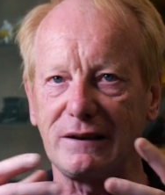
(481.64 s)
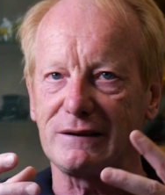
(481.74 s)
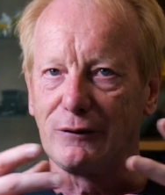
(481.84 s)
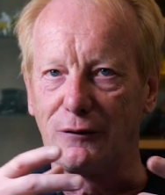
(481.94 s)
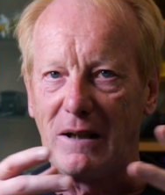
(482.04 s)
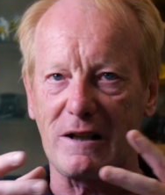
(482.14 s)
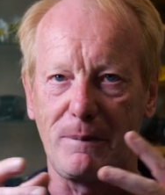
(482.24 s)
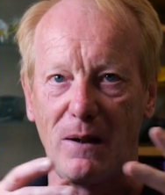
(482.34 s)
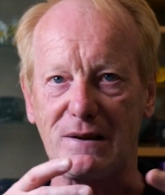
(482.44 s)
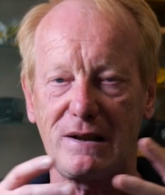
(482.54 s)
ce double
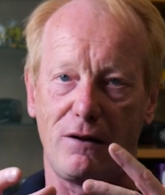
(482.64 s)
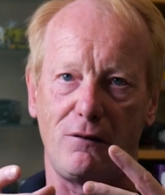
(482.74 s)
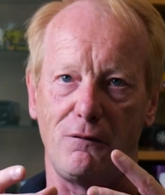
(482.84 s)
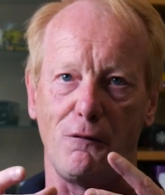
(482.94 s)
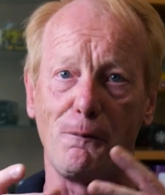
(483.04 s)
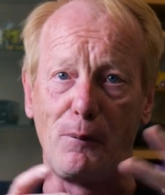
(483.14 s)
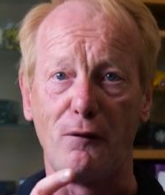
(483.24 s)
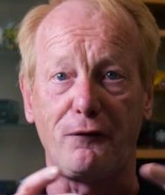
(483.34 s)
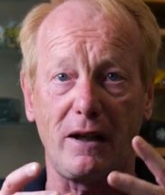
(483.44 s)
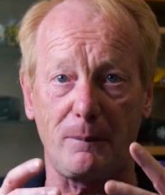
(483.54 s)
aspect en disant on peut
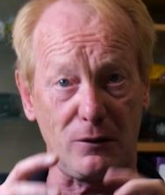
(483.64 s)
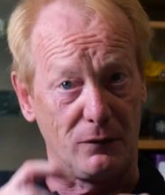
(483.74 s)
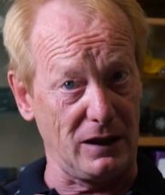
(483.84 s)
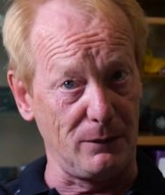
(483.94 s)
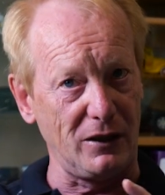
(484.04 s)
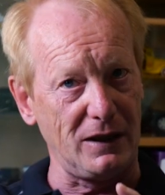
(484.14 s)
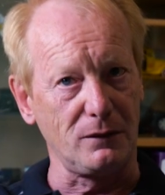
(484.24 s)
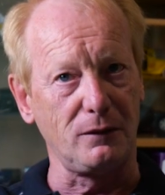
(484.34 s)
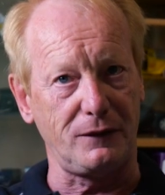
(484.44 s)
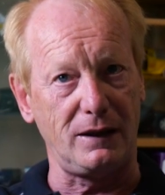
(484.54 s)
le faire parce qu'on a les moyens
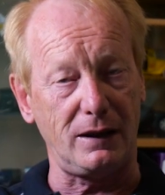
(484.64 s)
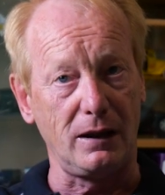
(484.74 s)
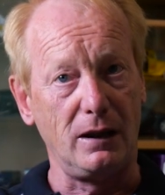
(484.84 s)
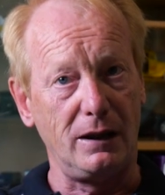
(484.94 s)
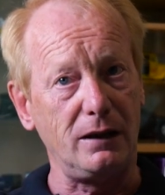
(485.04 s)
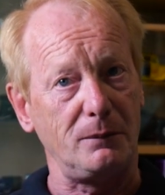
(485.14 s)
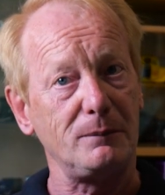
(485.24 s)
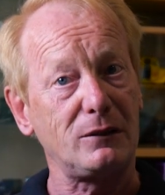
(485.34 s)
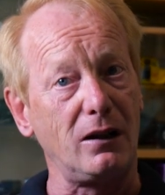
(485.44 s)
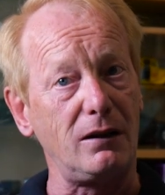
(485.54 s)
de le faire, et en
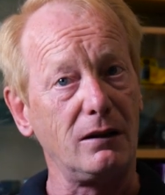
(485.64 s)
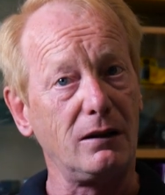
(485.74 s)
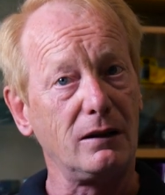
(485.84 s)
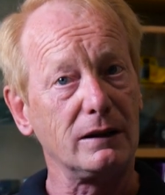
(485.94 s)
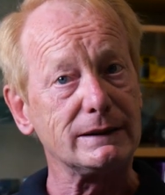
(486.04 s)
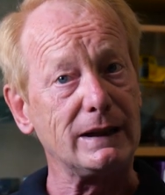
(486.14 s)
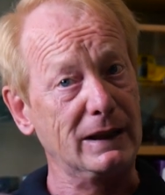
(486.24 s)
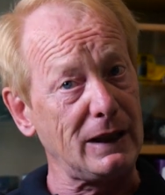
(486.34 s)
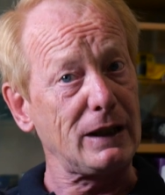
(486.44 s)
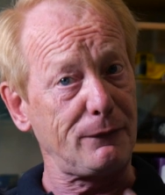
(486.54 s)
même temps, c'est
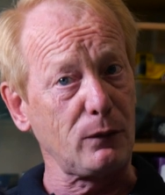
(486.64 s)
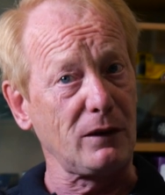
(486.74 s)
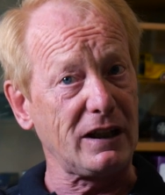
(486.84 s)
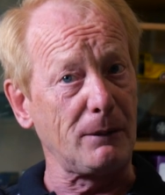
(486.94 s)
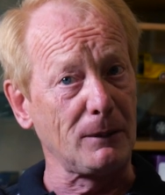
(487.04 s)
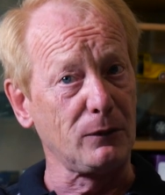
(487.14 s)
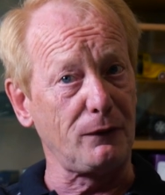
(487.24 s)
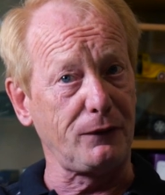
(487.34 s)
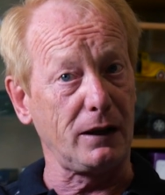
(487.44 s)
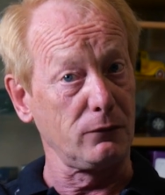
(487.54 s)
la dernière fois qu'on est capable de
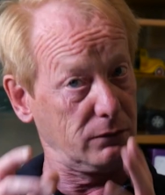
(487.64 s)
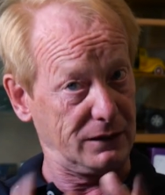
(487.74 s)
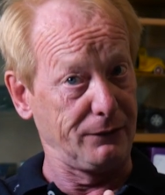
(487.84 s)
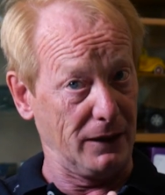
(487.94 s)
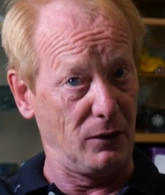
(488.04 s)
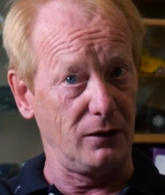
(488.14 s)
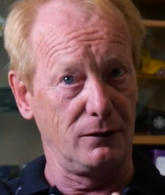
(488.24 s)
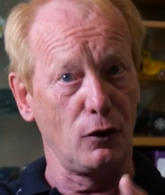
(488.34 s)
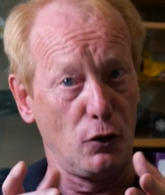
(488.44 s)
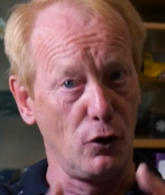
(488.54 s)
le faire. Donc c'est vraiment
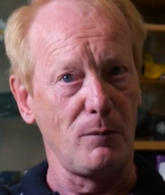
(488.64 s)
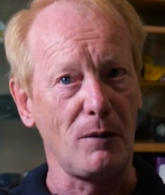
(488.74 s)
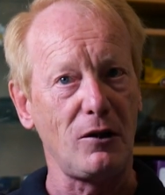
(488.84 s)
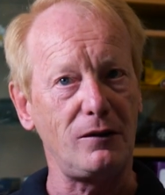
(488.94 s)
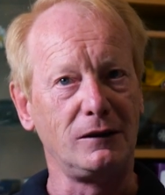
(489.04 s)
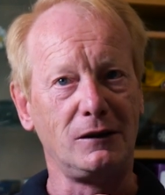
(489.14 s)
le moment.